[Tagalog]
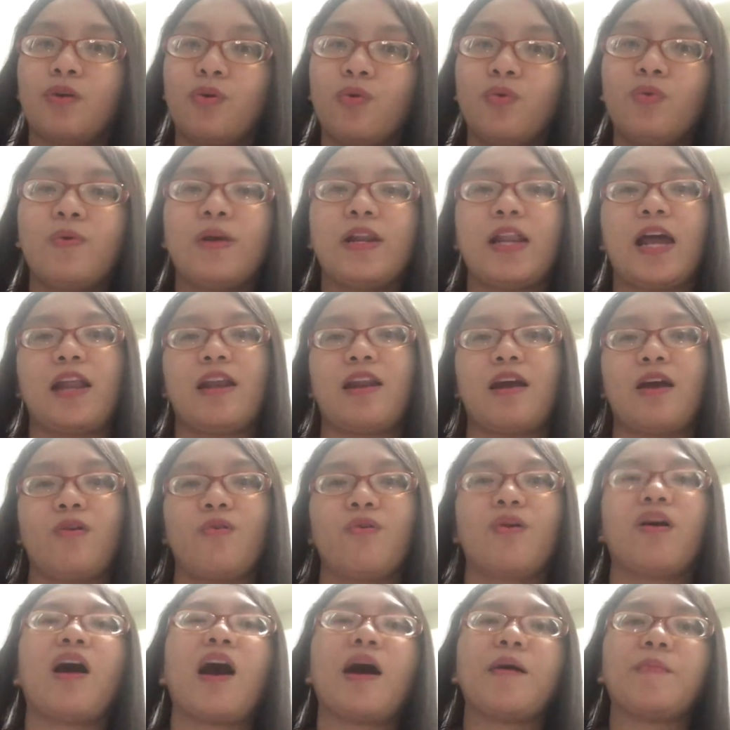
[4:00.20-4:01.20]
na kung wala na
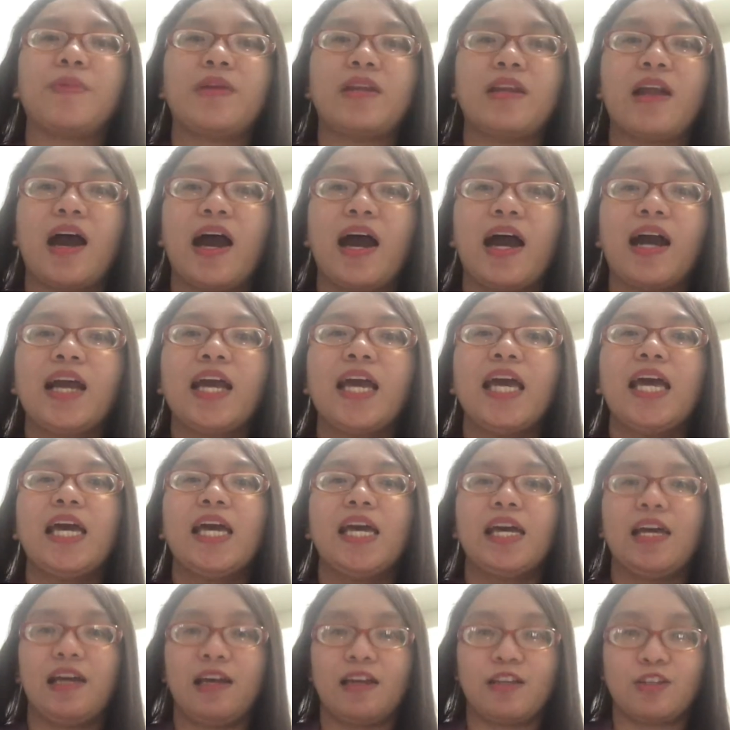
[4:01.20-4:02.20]
akong copy ng,
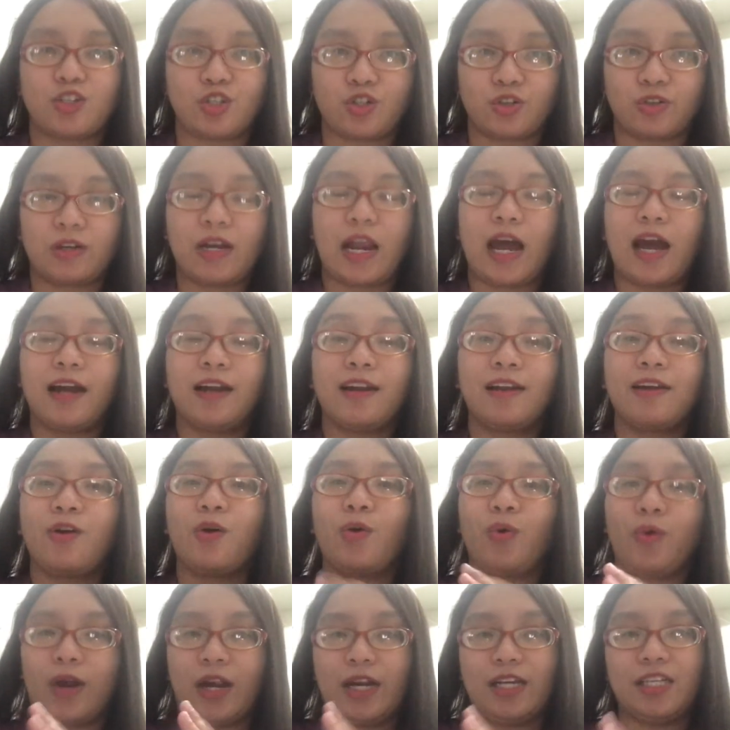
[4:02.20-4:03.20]
insur- ng
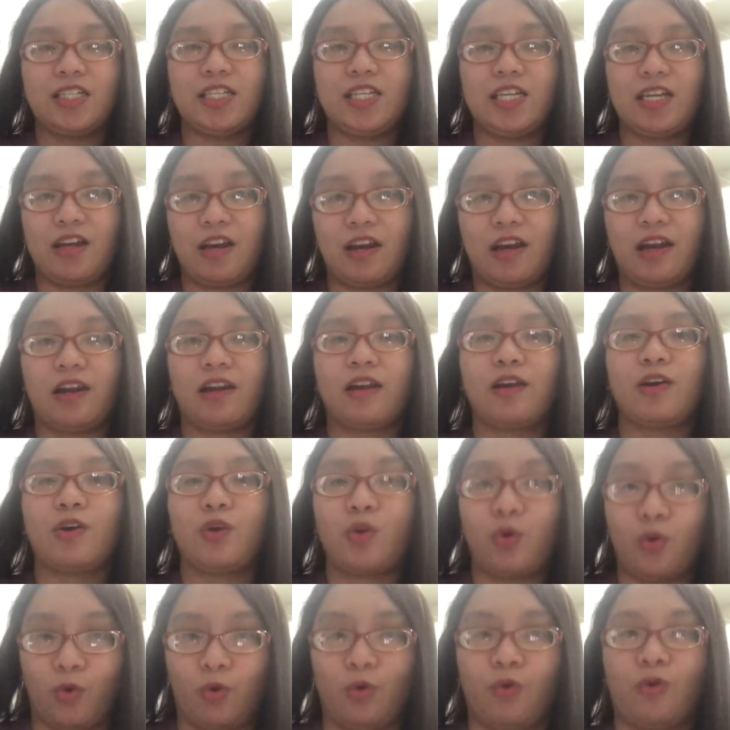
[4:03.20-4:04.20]
ORCR
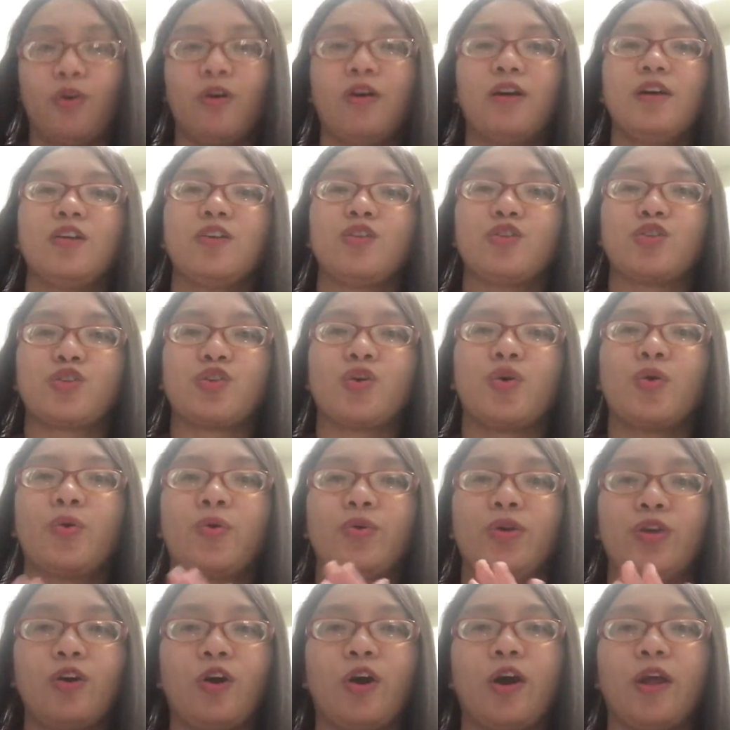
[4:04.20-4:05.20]
ko.
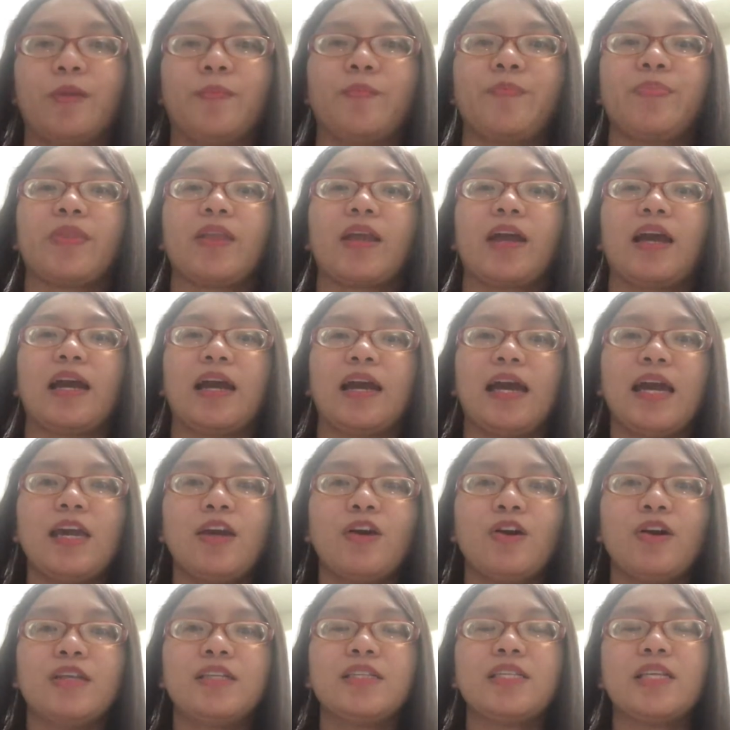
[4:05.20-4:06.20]
So, yon
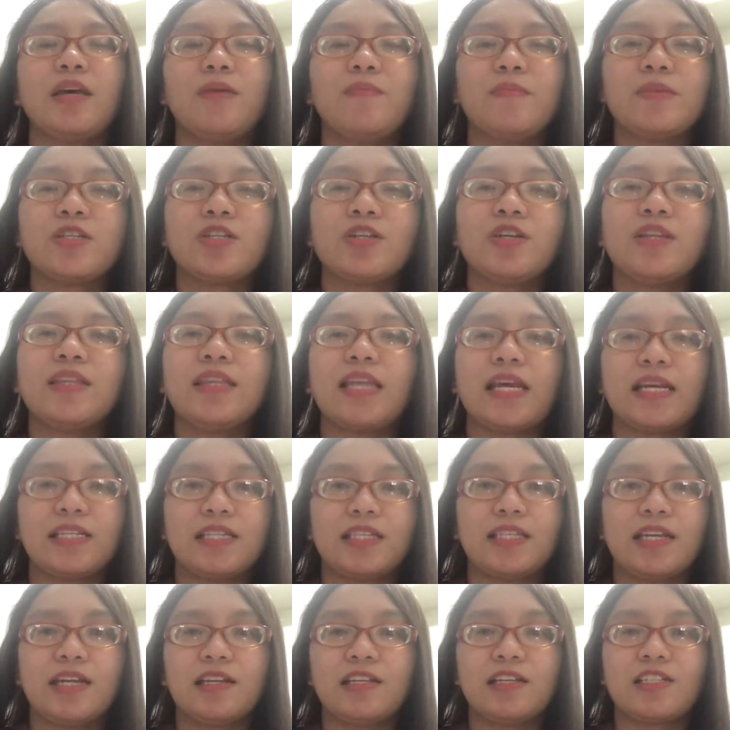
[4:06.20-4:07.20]
ngayon, sa emission
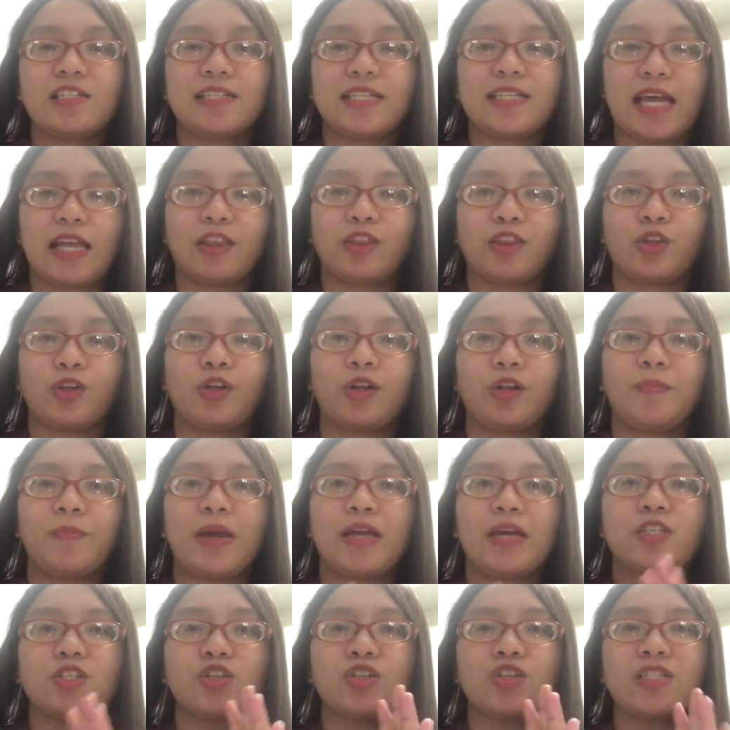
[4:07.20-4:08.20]
testing center,
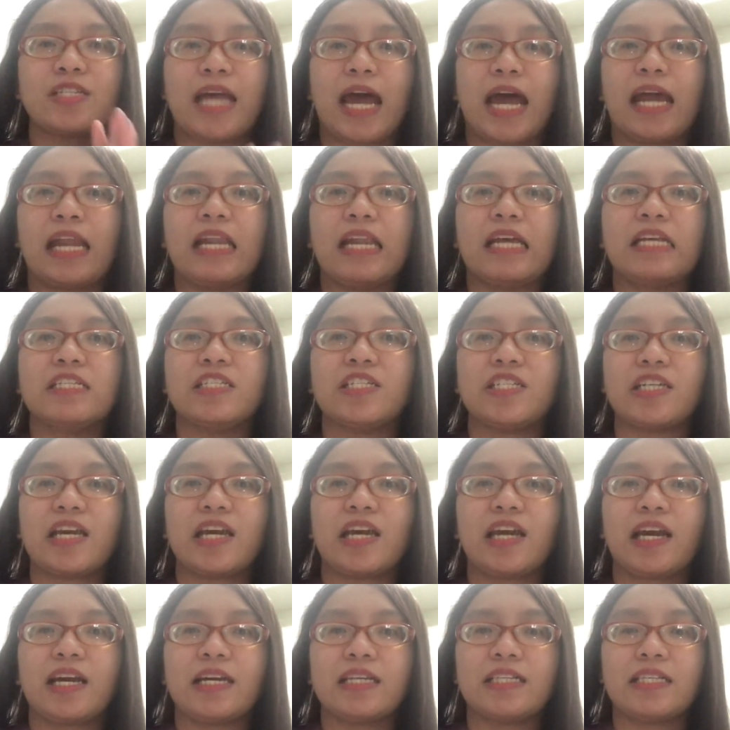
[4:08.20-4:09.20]
medyo
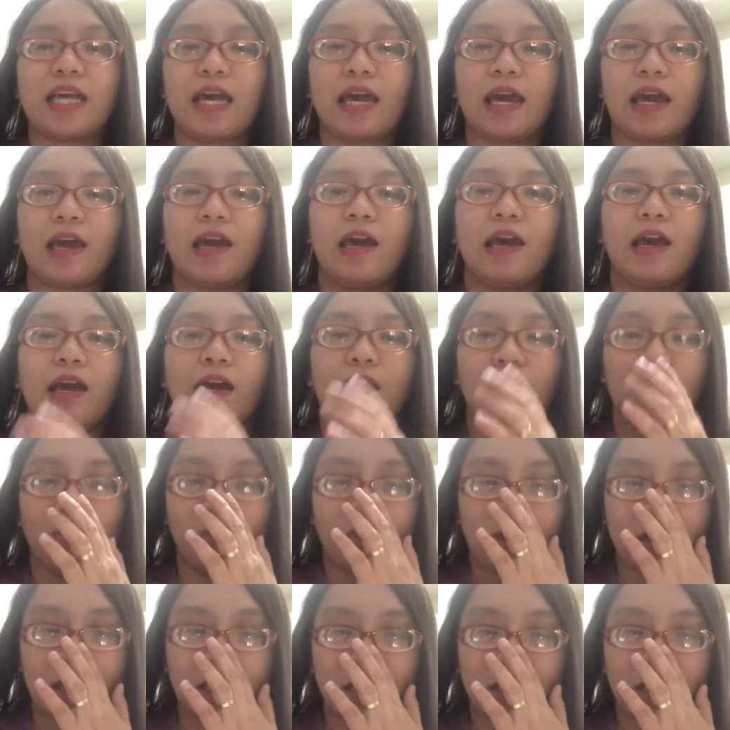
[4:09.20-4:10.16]
challenging kasi yung